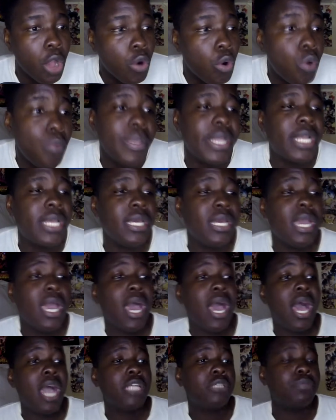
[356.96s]
Como é que
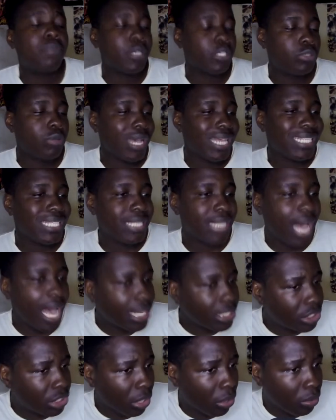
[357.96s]
as pessoas
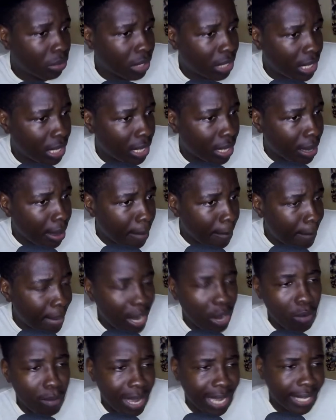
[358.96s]
acham que
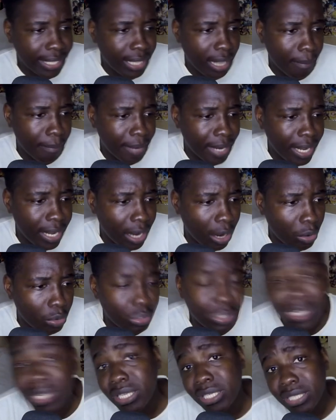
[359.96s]
para uma Rita Pereira
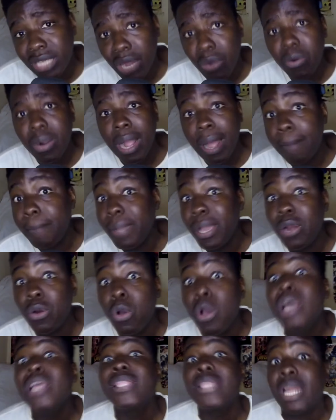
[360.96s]
utilizar um cabelo
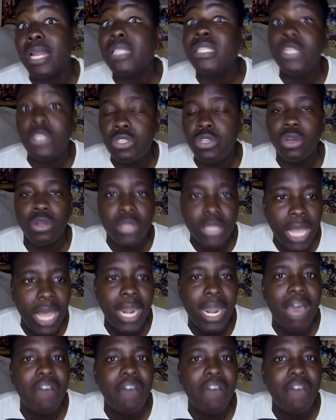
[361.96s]
tradicional